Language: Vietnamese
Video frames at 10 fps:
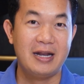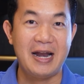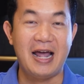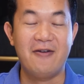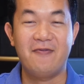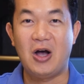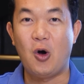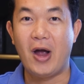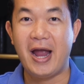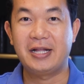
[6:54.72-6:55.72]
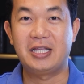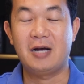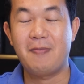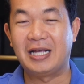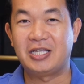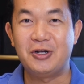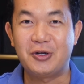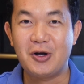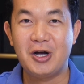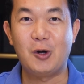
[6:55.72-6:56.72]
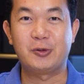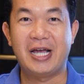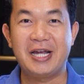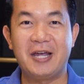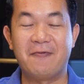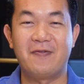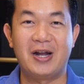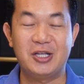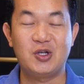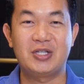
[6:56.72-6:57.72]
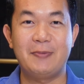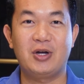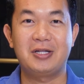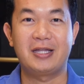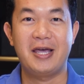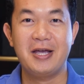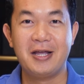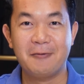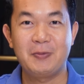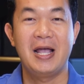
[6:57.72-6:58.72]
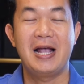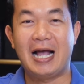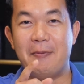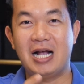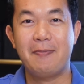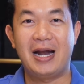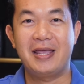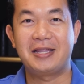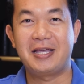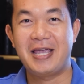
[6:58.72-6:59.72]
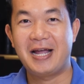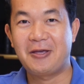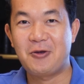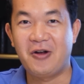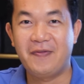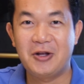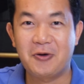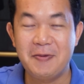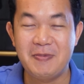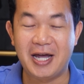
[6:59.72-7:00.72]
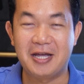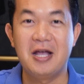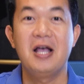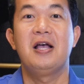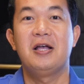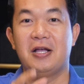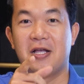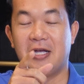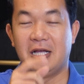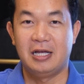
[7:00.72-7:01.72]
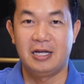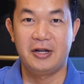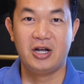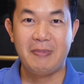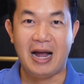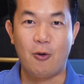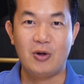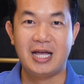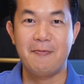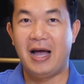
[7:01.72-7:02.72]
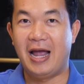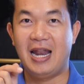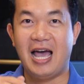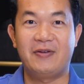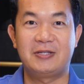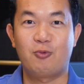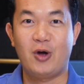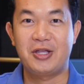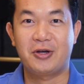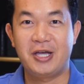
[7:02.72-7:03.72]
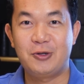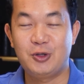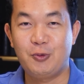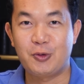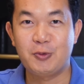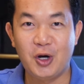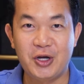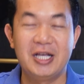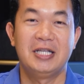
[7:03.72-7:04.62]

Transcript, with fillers: Đà Nẵng và Hội An thì các bạn sẽ được có cơ hội trải nghiệm và để so sánh một cách thực tế nhất. Cảm ơn các bạn đã dành thời gian theo dõi video clip này. Nếu các bạn hữu quan tâm, hãy like và subscribe cho kênh youtube của chúng tôi.